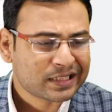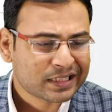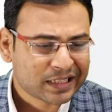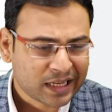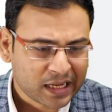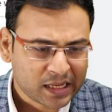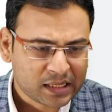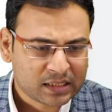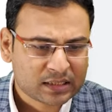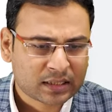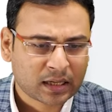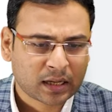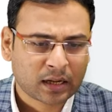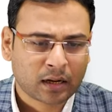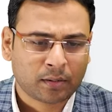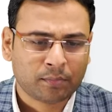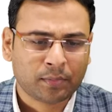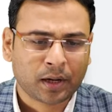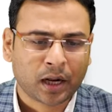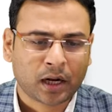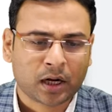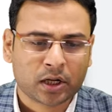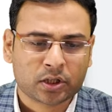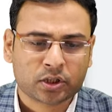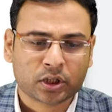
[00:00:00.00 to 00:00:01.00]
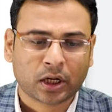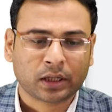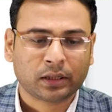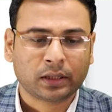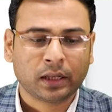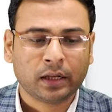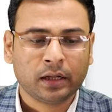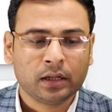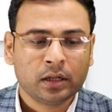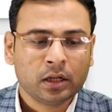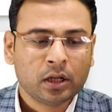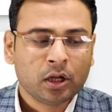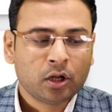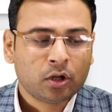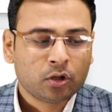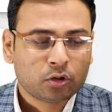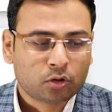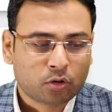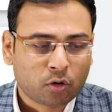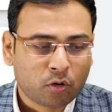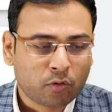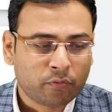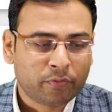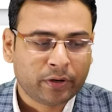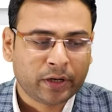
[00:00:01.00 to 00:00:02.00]
सेल्स अगर हम लाना चाहते हैं
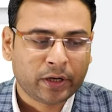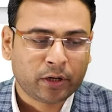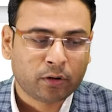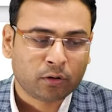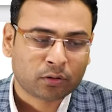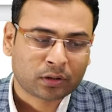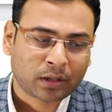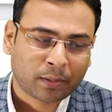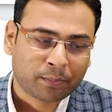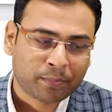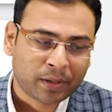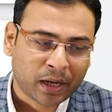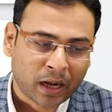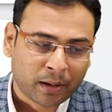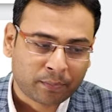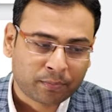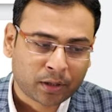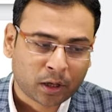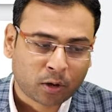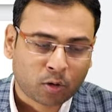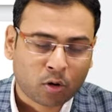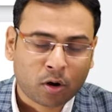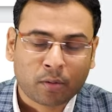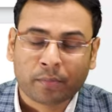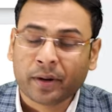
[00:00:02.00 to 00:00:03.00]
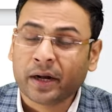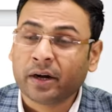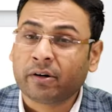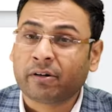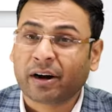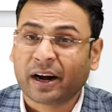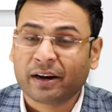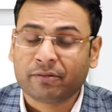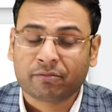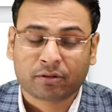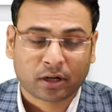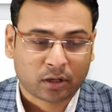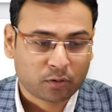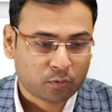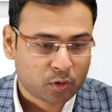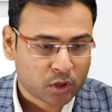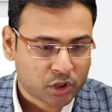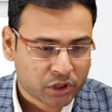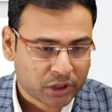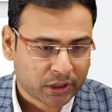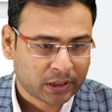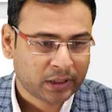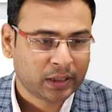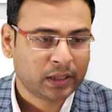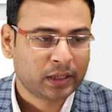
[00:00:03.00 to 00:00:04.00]
थ्रू वीडियो तब भी आप देखो हमें ड्राइव
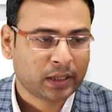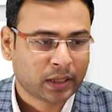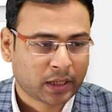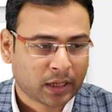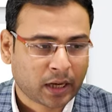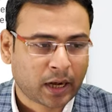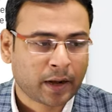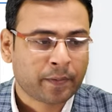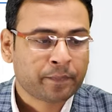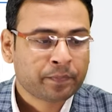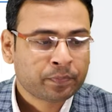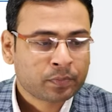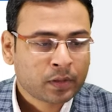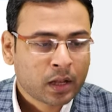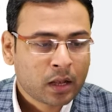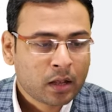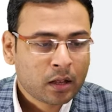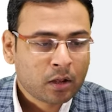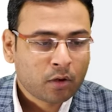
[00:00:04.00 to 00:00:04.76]
कन्वर्जन ही दिख रहा है